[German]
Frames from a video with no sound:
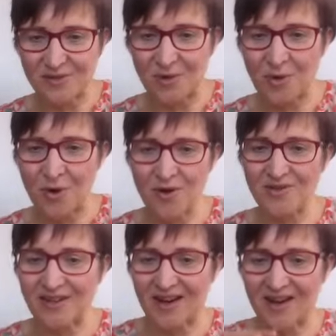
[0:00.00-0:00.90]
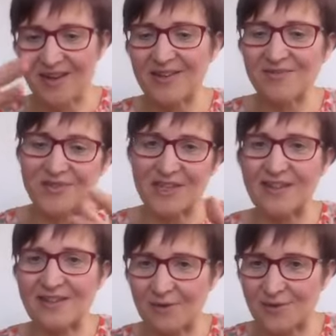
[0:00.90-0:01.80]
Kokon und da wird ja
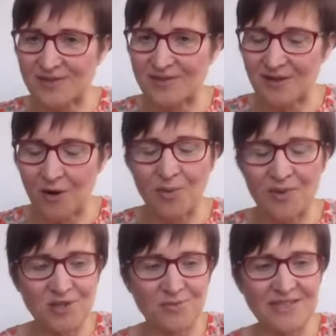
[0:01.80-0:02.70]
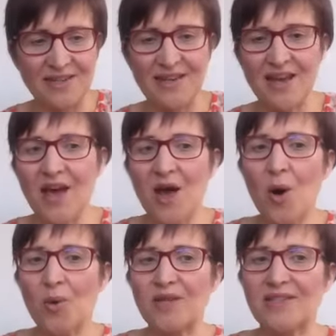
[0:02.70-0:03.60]
dann aus dieser Raupe der Schmetterling.
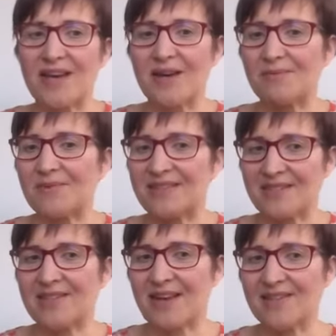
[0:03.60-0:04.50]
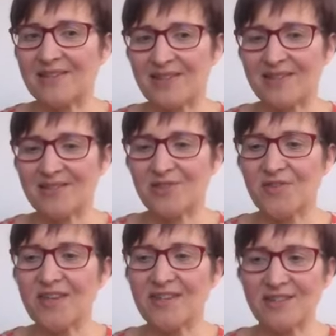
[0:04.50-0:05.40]
Und ähm, es ist ganz, ganz
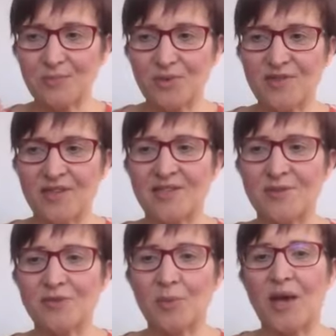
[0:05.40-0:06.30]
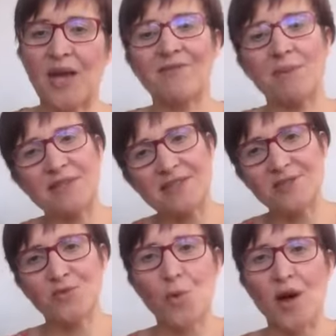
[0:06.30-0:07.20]
schwierig, diesen Prozess zu unterbrechen, wenn man diesen
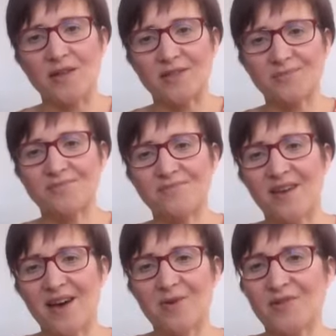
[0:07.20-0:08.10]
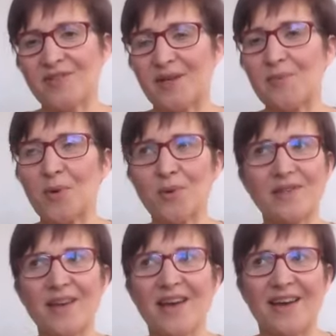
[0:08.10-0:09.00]
Schwung hat. Ja, und mhm. aus dem Grund
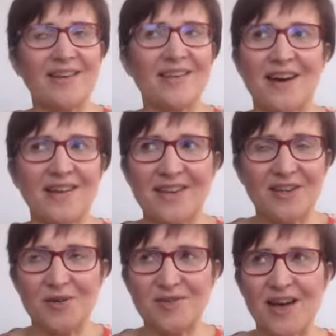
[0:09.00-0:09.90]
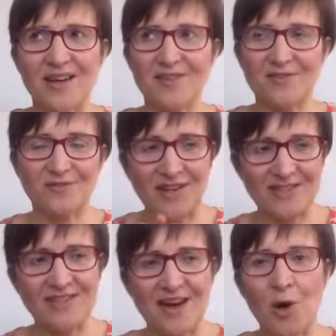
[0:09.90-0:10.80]
kann ich gar nicht genau sagen,
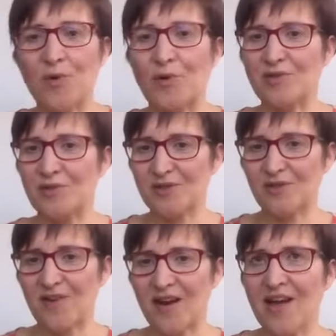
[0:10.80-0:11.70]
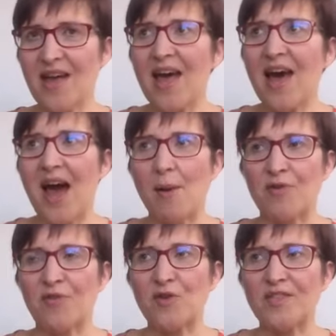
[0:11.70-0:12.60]
was der Hauptauslöser war, aber
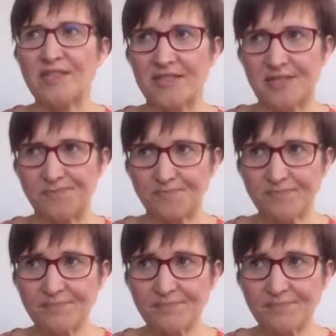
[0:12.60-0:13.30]
für diese